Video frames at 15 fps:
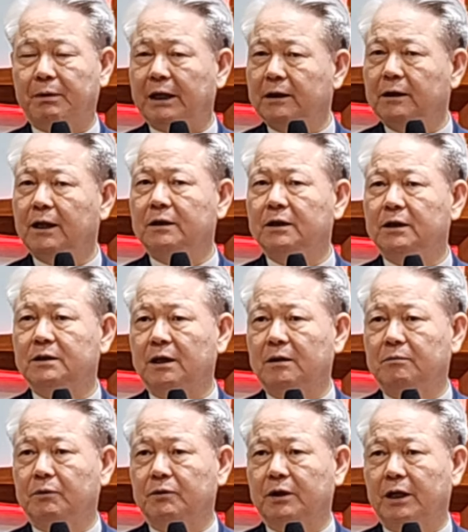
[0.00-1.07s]
판단이
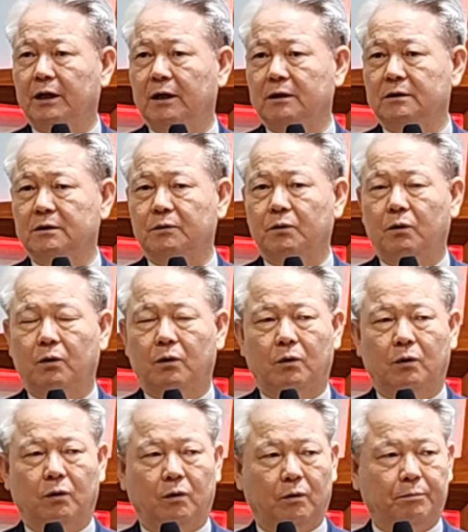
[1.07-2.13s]

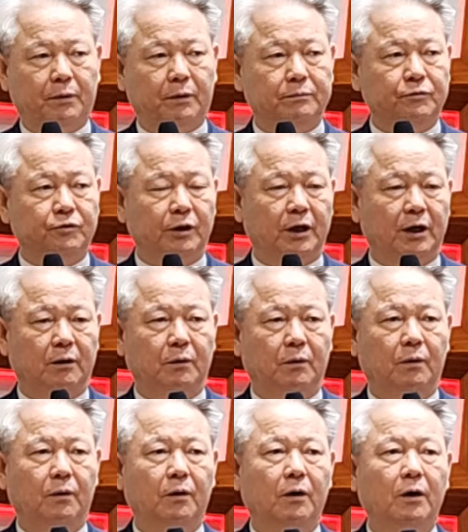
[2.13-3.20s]
잘못돼가지고 범죄하고